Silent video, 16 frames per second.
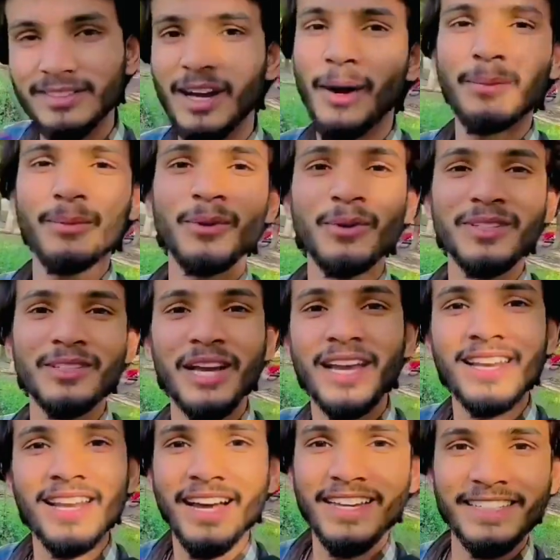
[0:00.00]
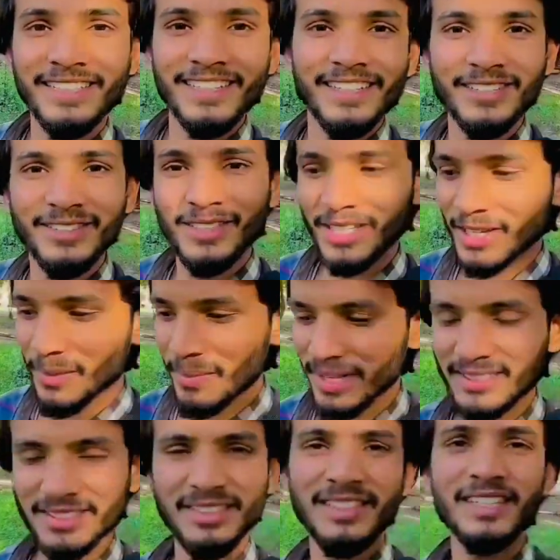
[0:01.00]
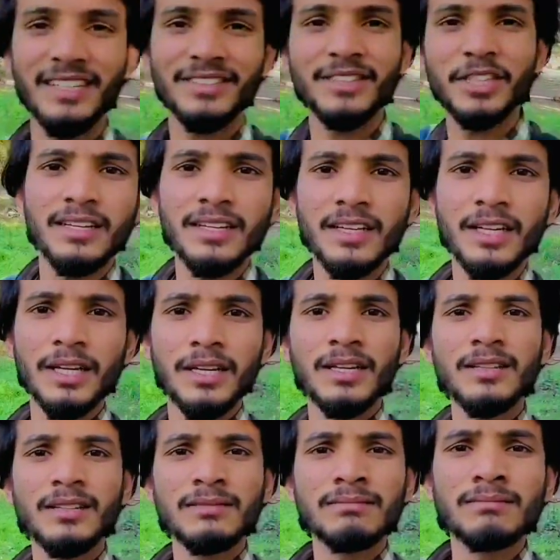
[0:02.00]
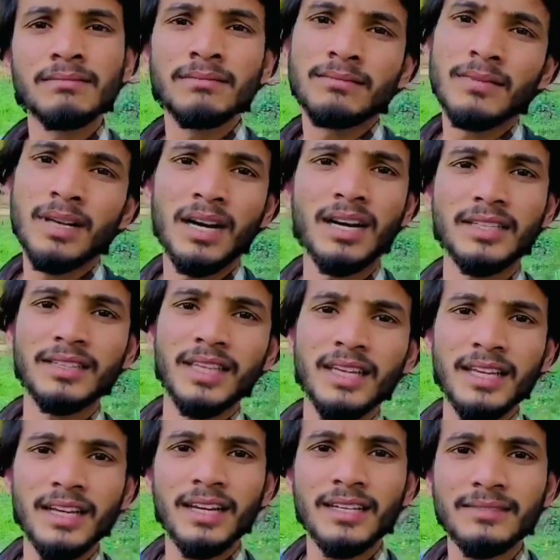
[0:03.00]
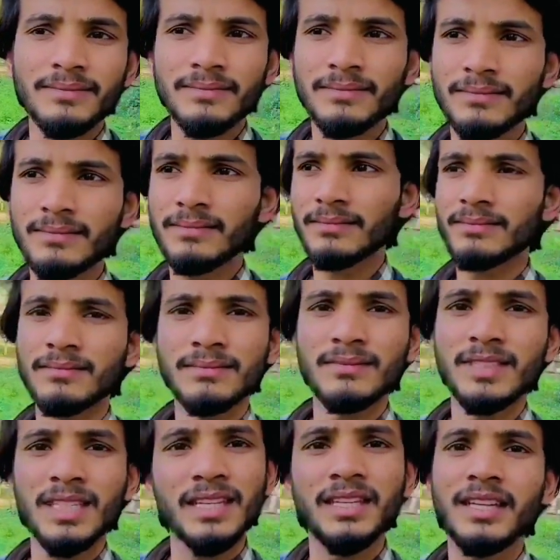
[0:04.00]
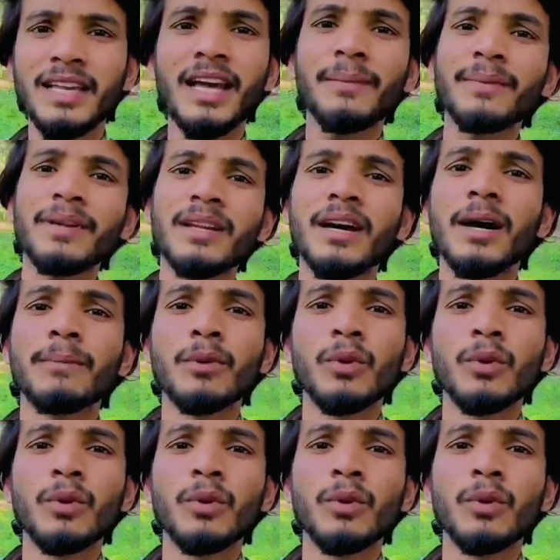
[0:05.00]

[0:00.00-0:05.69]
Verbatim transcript: आप लोग यार लाइक नहीं करते कमेंट्स नहीं करते हद है यार ये गिला है मेरा आप